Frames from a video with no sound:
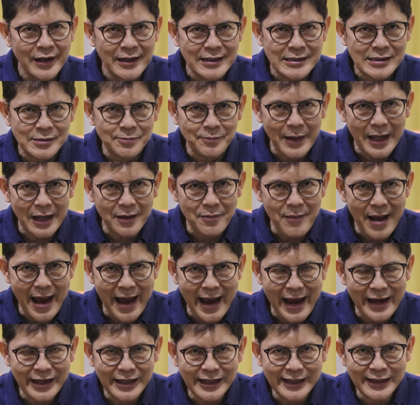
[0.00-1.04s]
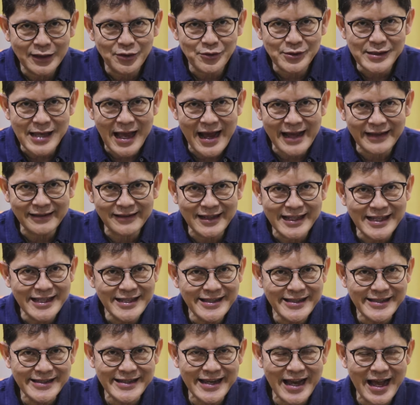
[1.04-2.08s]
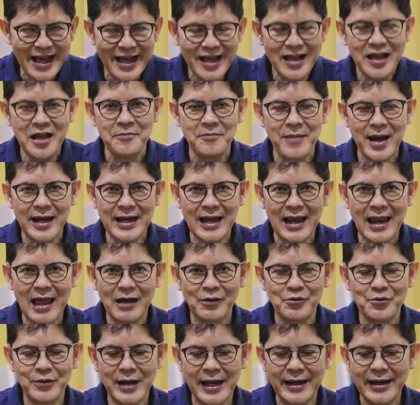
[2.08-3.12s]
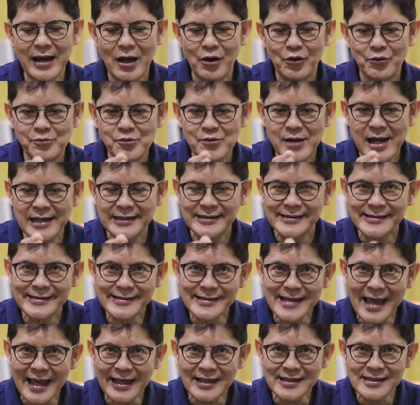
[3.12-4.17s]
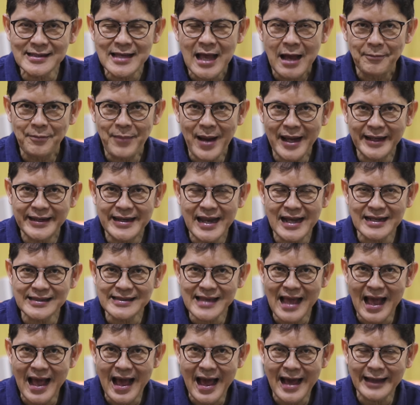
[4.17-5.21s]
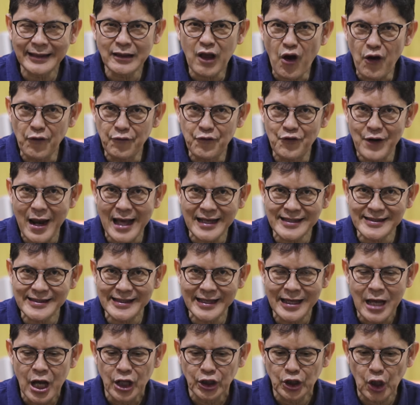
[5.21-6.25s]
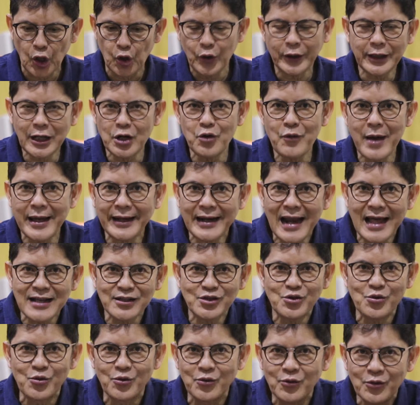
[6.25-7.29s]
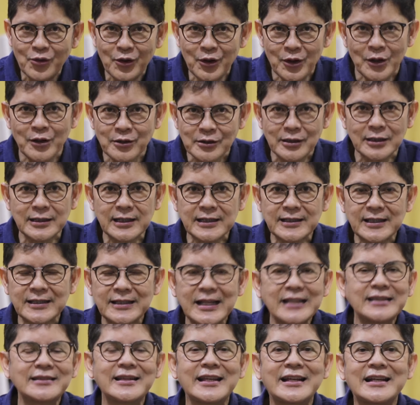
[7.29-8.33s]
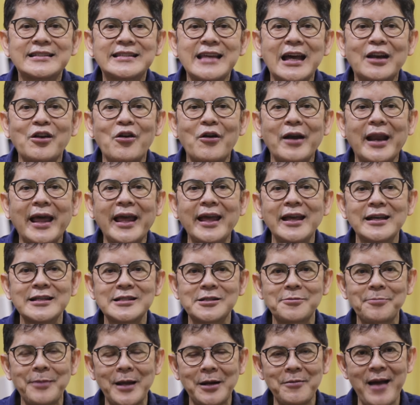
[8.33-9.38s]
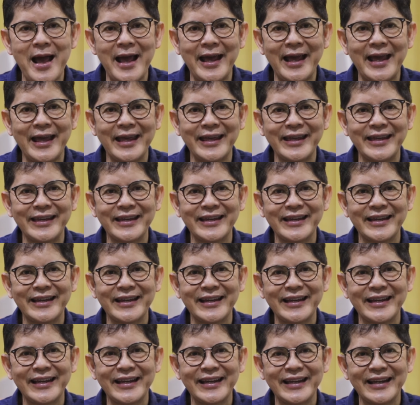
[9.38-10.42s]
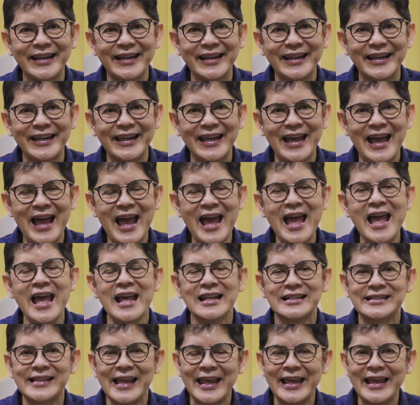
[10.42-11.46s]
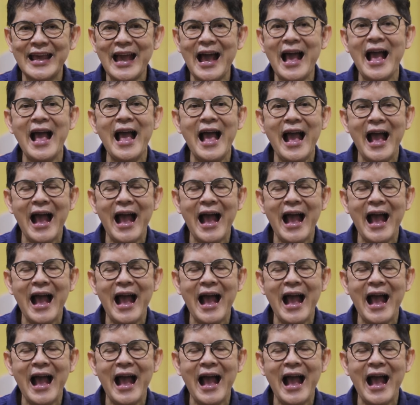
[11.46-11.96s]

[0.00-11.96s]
sperma air itu sangat lincah maka lakukanlah hubungan seks pada saat ovulasi telur keluar langsung dikejar oleh sperma air ya sehingga